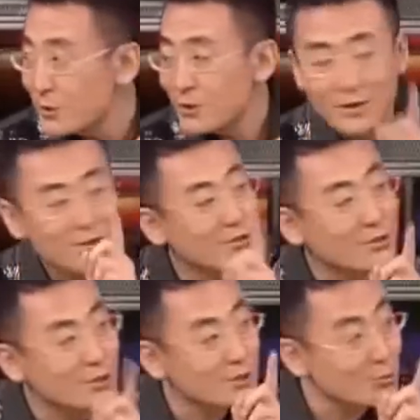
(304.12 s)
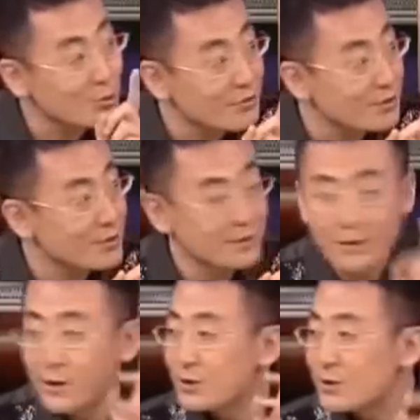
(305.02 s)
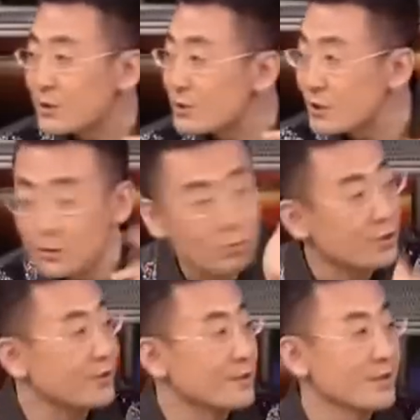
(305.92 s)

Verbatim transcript: 激雌激素的问题。雌激素的